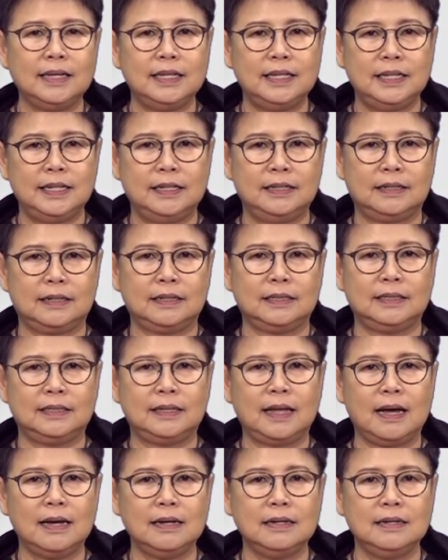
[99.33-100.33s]
l
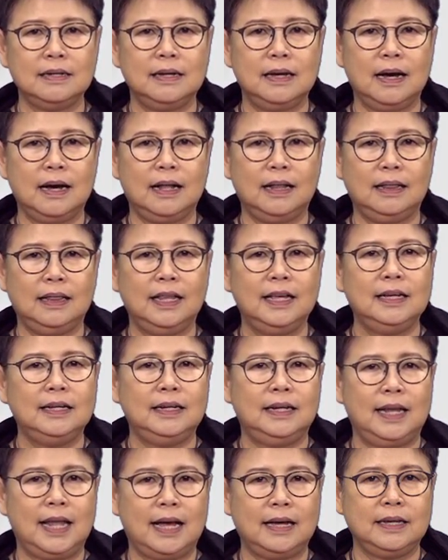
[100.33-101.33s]
a
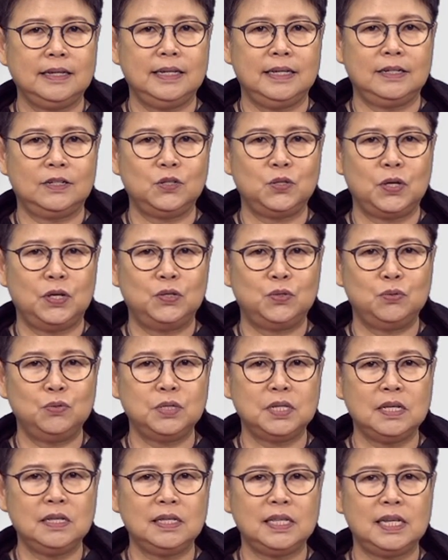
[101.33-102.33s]
拉 i r 所以
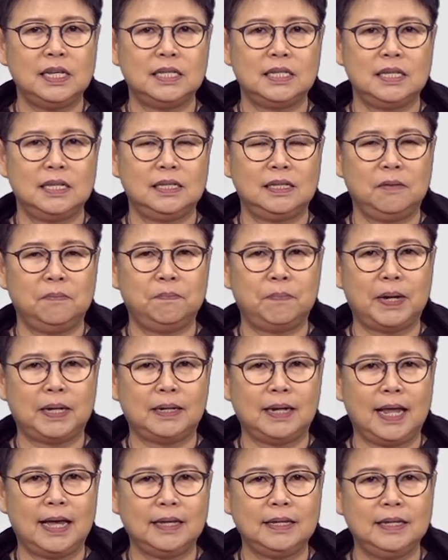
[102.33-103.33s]
出生地是登
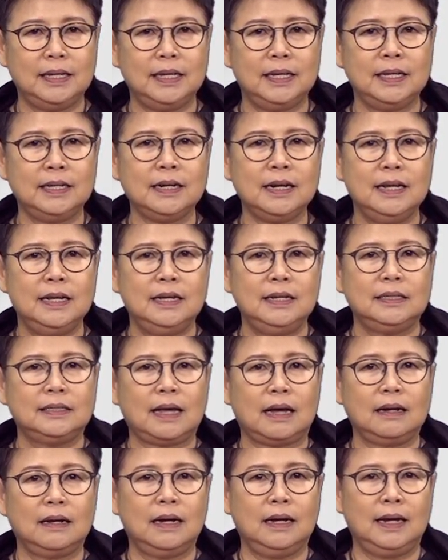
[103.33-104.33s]
巴拉 a l l
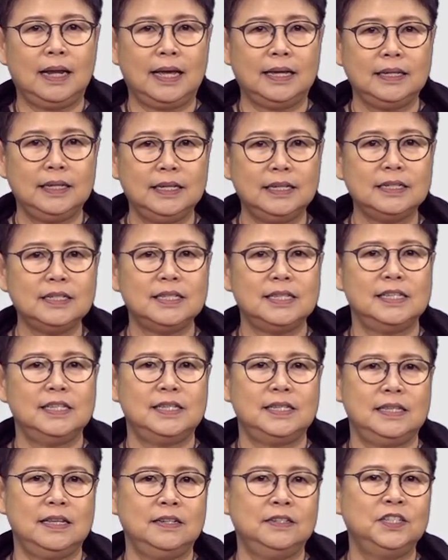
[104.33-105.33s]
a 拉 i r
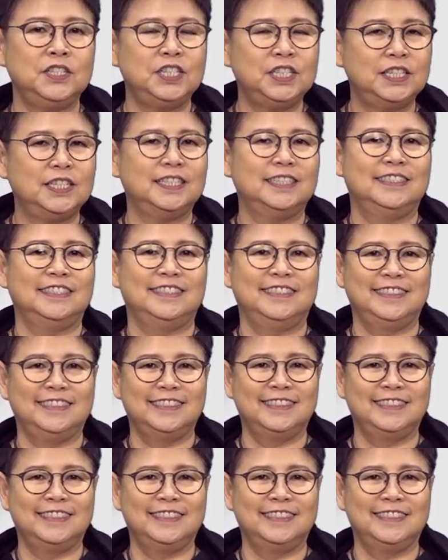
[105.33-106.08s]
是生日。